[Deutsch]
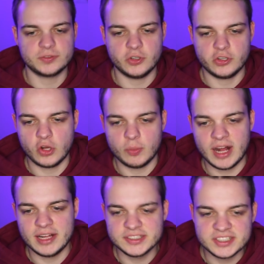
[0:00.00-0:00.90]
wollte ich
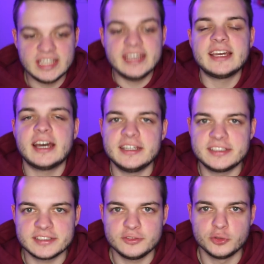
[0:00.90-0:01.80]
nochmal als
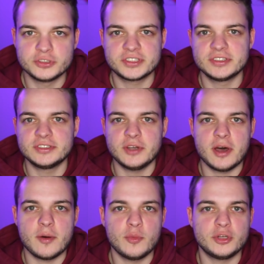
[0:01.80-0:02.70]
Gelegenheit nutzen,
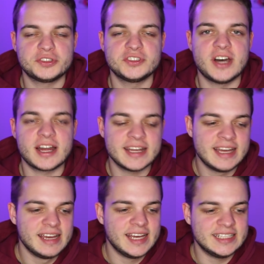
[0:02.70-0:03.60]
äh, um euch zu sagen,
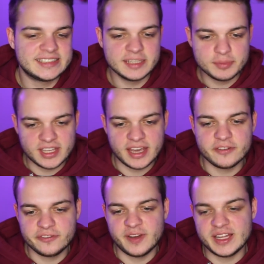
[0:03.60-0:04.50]
es gibt keine
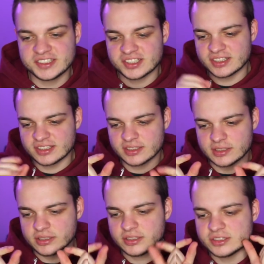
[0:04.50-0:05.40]
festen
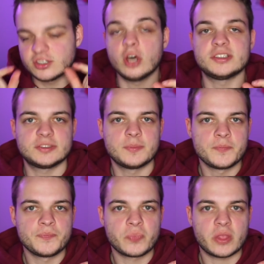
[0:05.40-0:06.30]
Slots,
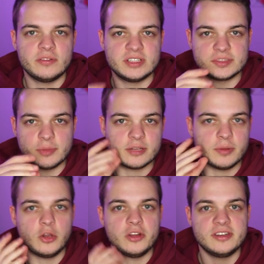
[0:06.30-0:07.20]
weil das
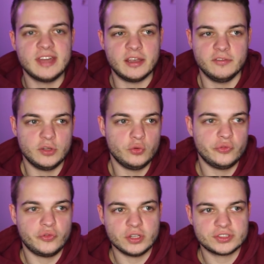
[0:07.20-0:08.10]
manchmal Leute denken. Wenn du
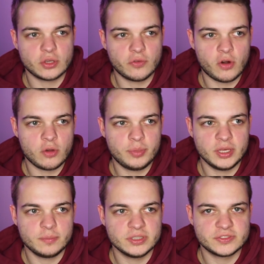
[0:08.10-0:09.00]
First Overall
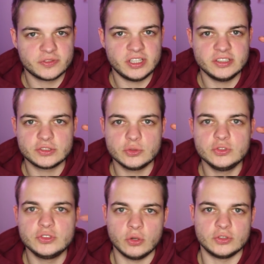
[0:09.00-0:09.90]
Pick bist, verdienst du
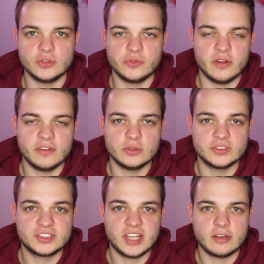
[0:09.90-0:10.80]
so und so viel. Wenn du
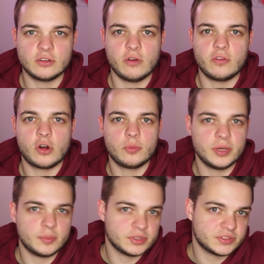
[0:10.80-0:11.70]
Second Overall
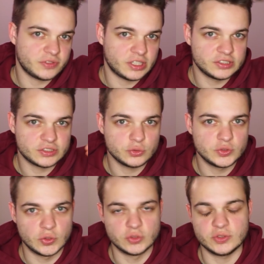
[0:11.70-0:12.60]
Pick bist, verdienst du
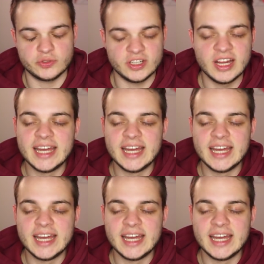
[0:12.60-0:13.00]
so und so viel.